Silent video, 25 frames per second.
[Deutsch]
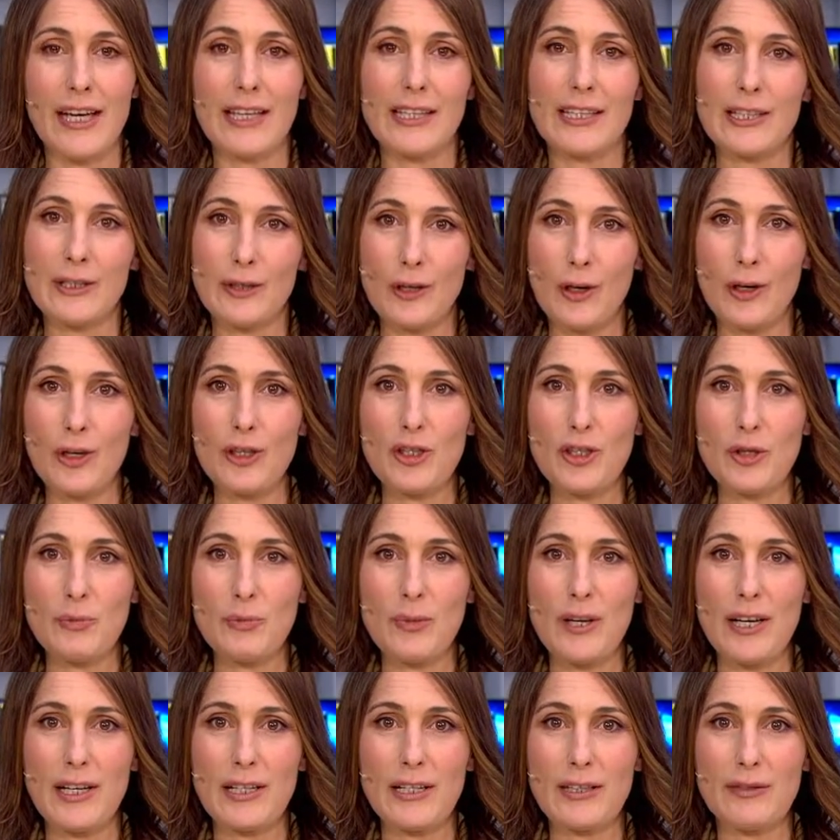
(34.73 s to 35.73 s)
Die Deutsche
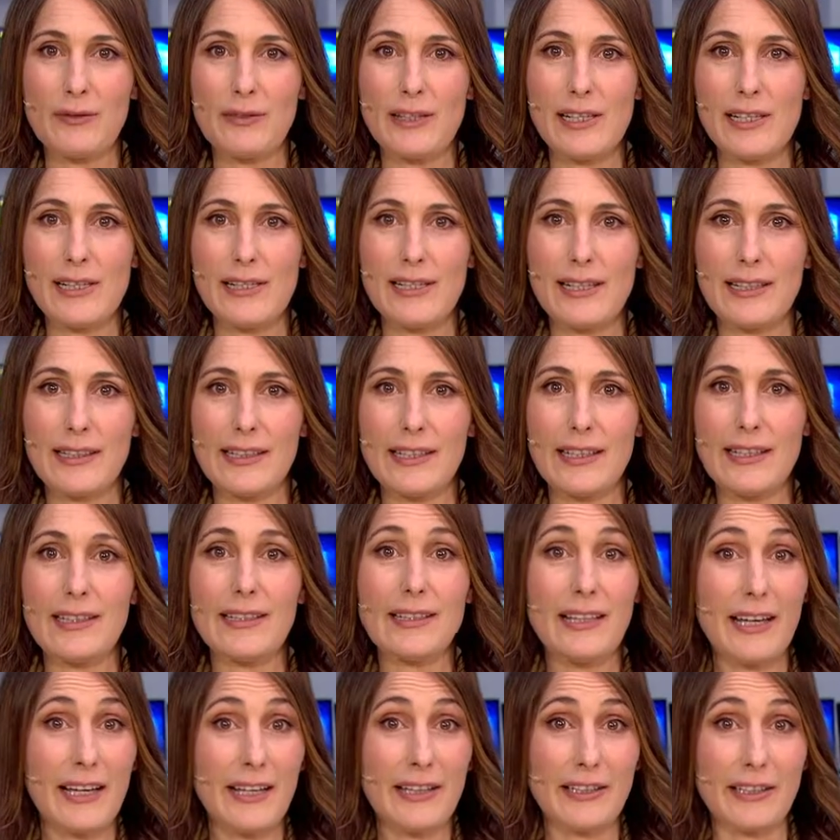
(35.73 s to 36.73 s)
Bank will dagegen
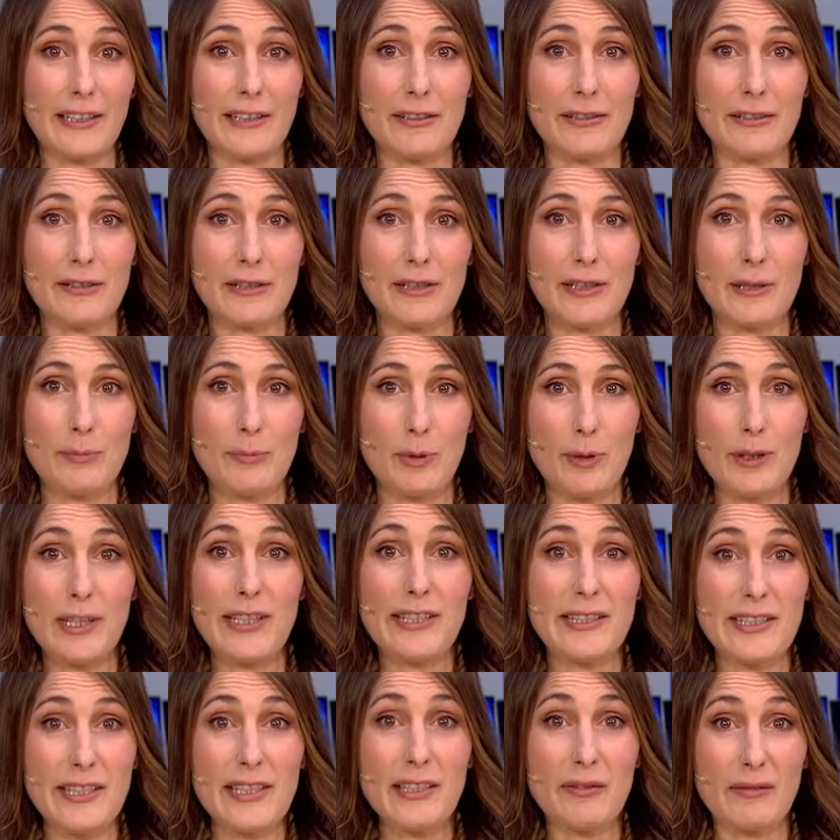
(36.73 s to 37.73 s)
kein kleiner. Die
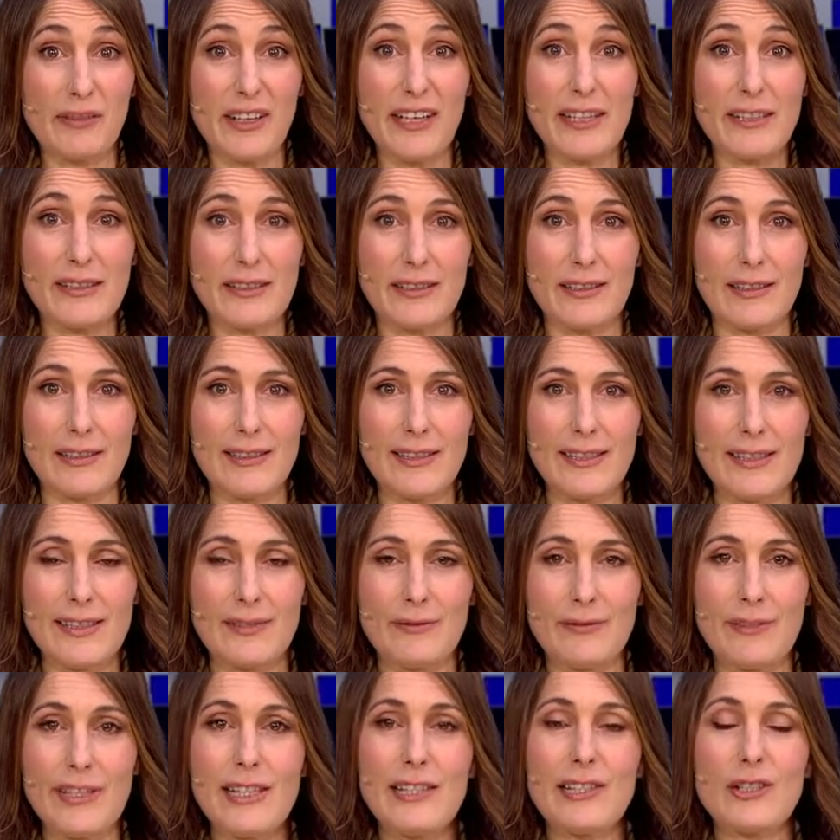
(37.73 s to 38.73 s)
Politik weiß
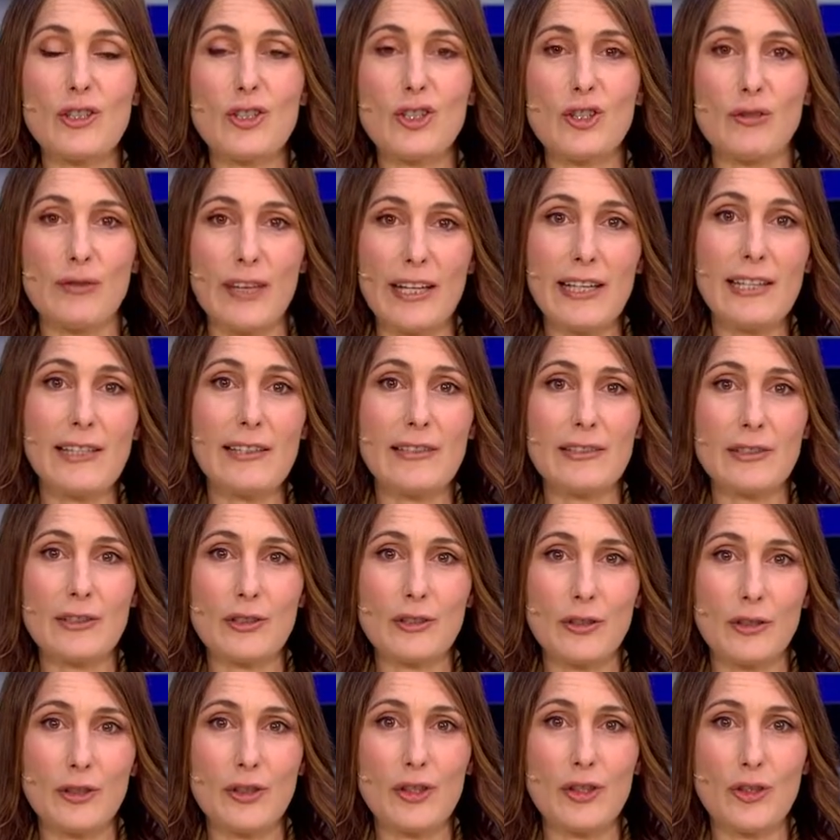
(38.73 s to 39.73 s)
das, will die schwächelnde
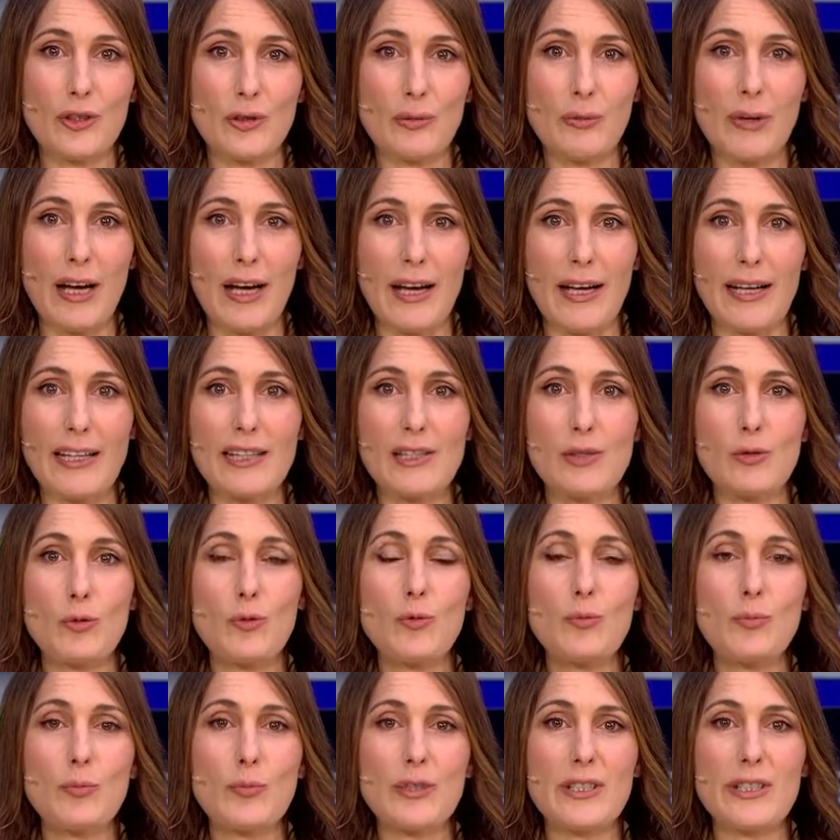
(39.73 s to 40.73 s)
deutsche Nummer 1
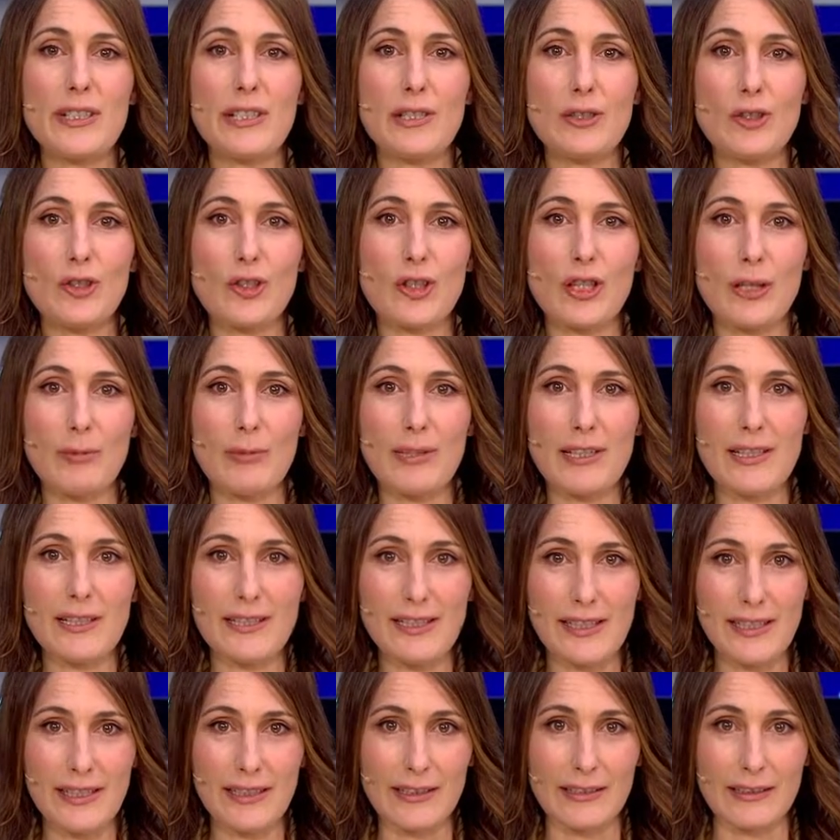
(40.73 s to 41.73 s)
unbedingt
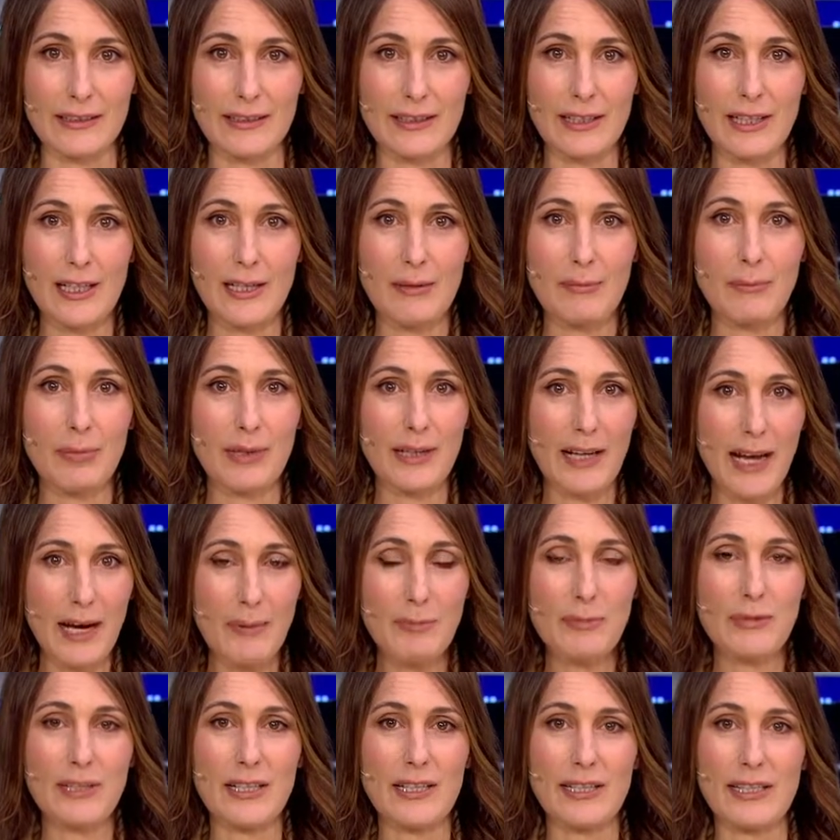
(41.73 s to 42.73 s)
stabilisieren,
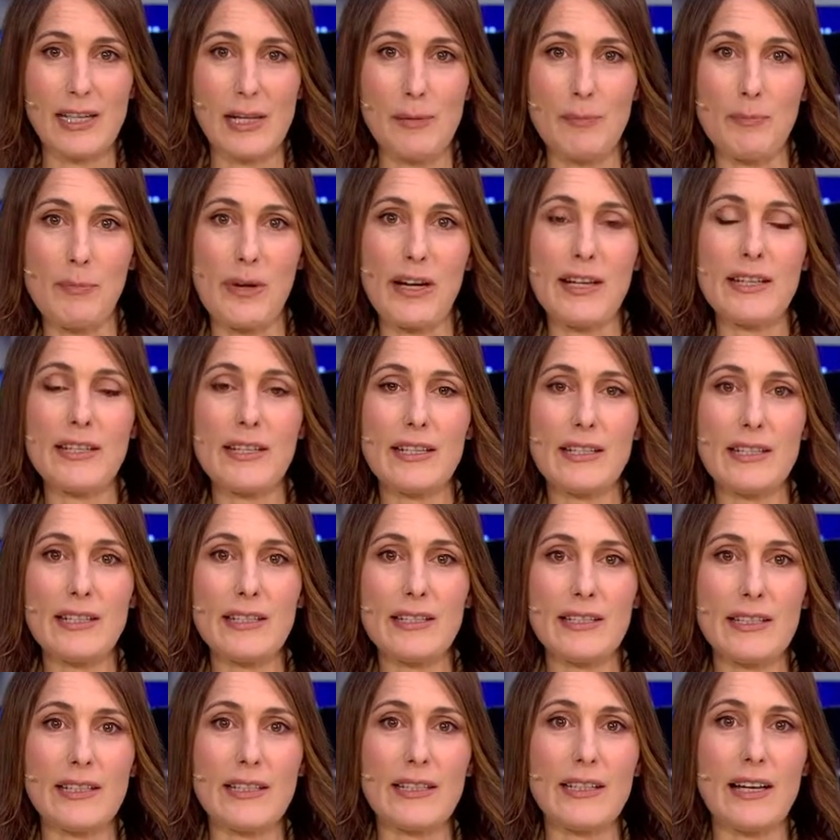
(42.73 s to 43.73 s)
bleibt deshalb bei der
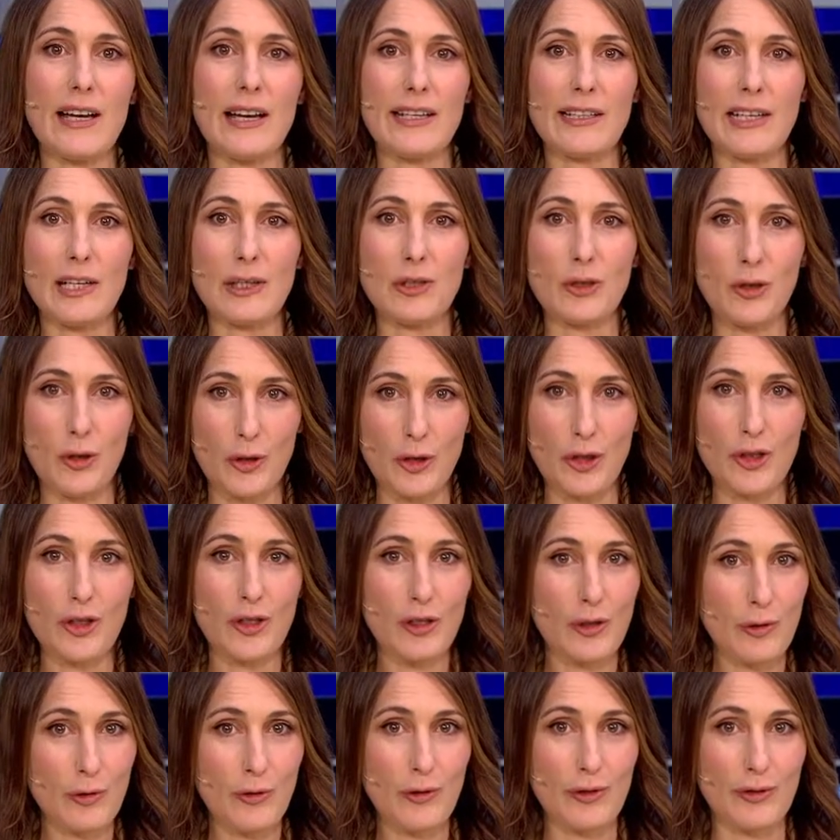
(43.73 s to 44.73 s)
Idee einer
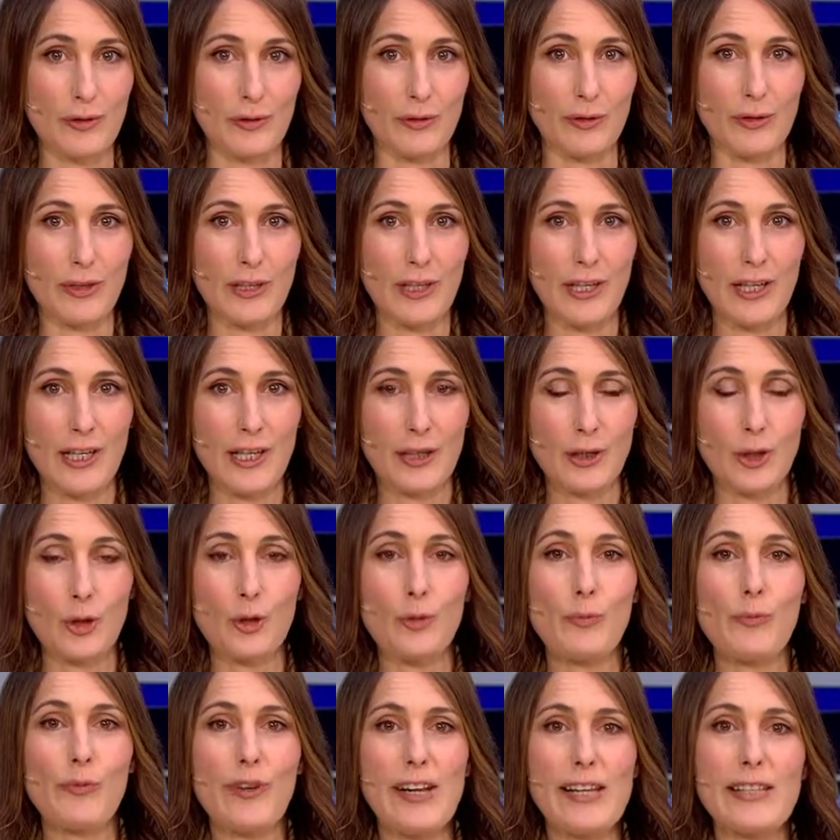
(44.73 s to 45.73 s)
deutschen Lösung. Doch
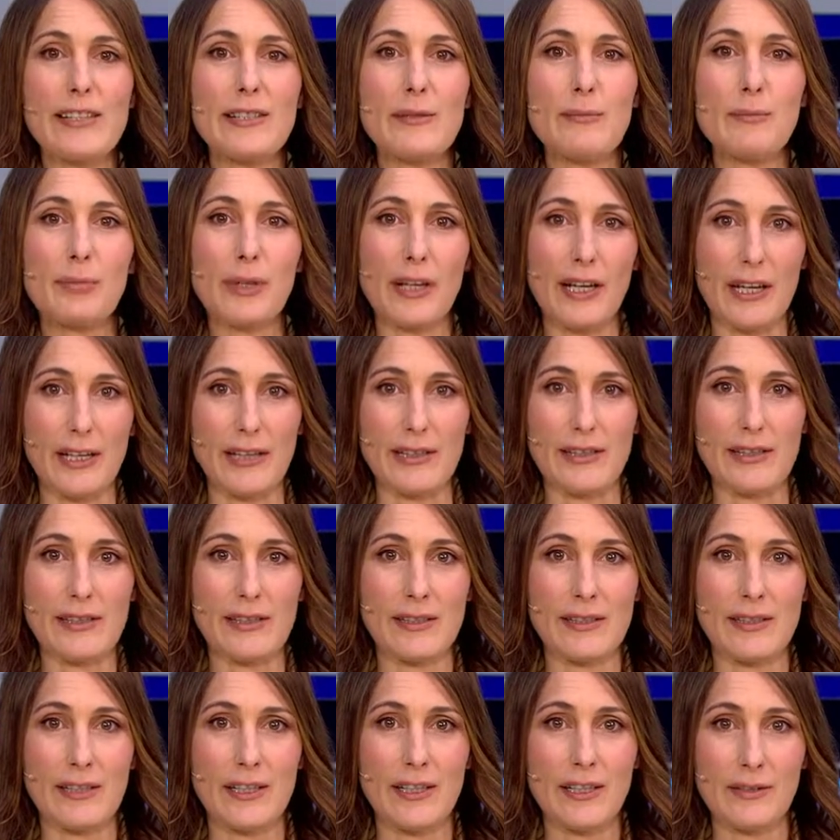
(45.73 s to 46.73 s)
um welchen
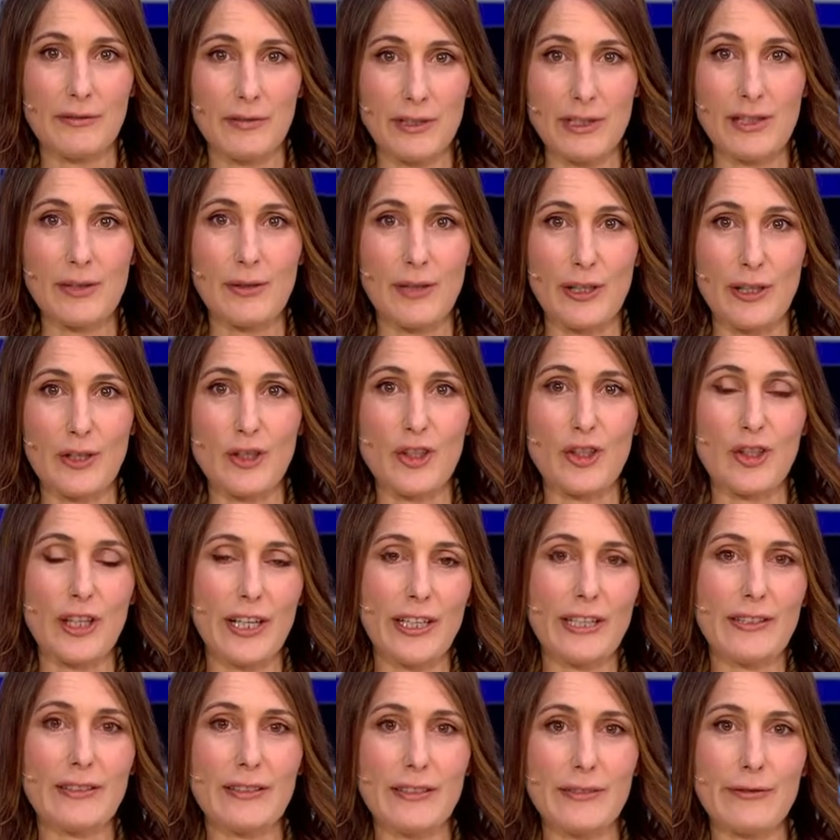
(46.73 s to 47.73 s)
Preis wird zur
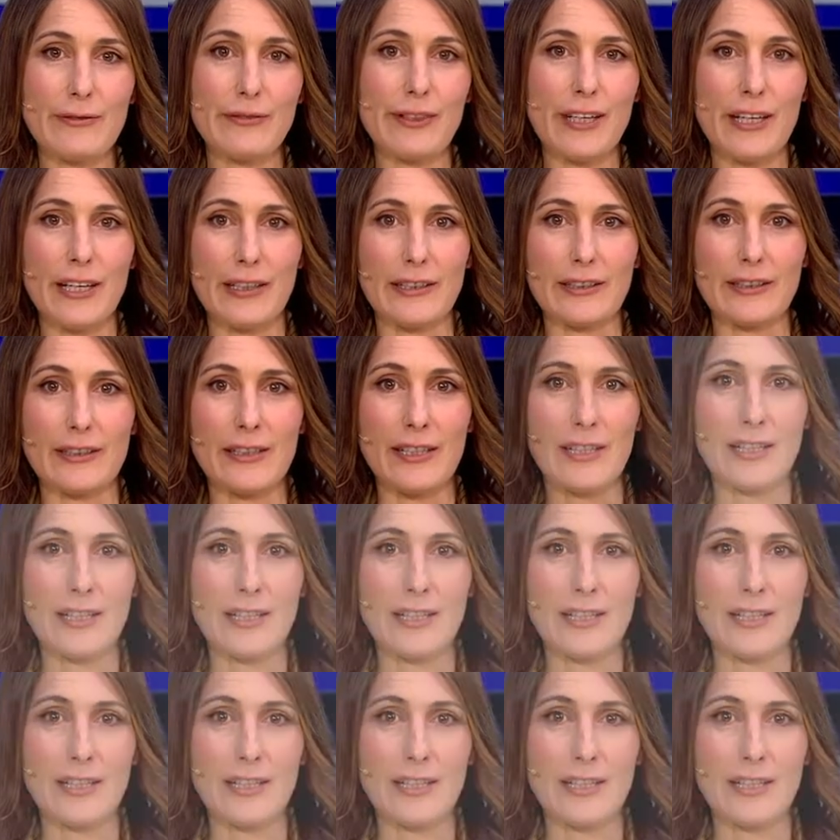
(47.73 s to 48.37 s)
entscheidenden Frage.